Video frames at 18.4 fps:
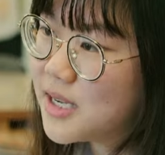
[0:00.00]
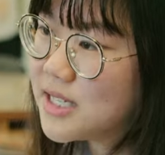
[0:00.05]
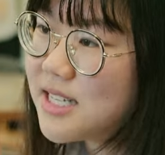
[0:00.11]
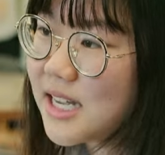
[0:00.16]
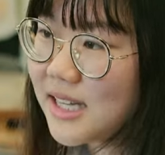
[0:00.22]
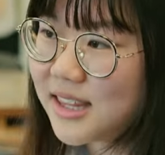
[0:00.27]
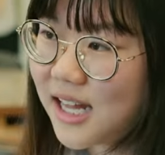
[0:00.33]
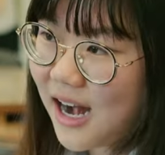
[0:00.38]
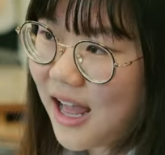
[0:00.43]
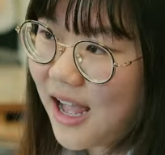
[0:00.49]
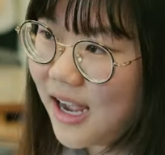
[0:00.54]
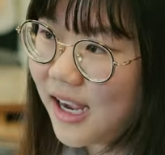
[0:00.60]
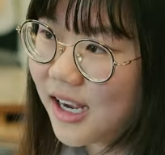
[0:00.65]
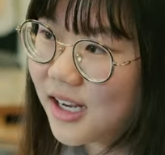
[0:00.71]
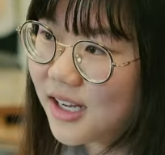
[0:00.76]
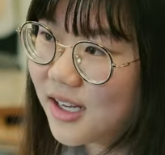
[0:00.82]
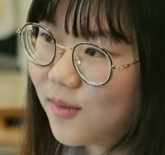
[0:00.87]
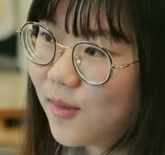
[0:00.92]
เพื่อจัดตาราง
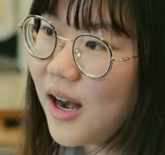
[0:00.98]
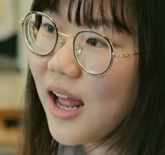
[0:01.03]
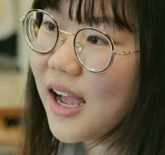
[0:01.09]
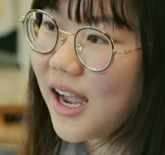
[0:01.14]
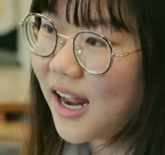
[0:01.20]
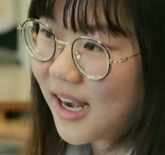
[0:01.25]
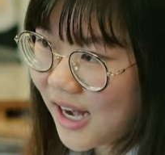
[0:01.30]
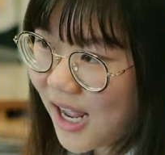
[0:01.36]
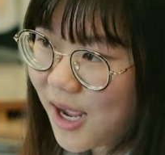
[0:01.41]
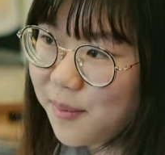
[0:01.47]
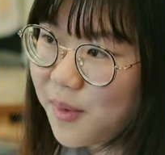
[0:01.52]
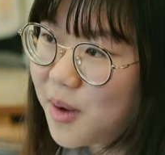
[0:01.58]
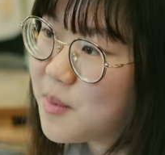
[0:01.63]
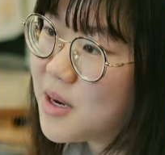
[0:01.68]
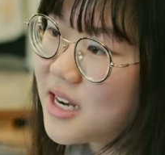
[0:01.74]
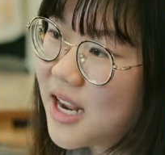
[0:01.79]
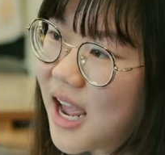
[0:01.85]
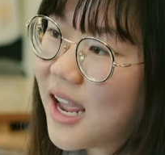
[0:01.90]
เวลาการทำ
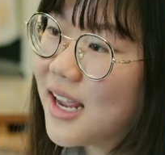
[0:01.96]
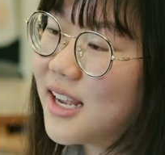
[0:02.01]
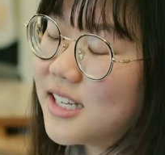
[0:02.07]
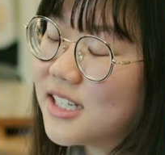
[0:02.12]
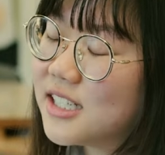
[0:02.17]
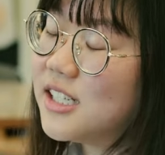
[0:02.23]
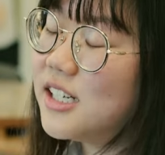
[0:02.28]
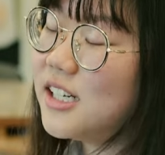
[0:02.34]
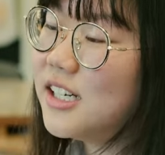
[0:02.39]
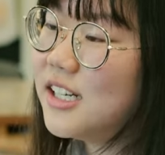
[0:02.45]
ให้มันง่ายขึ้น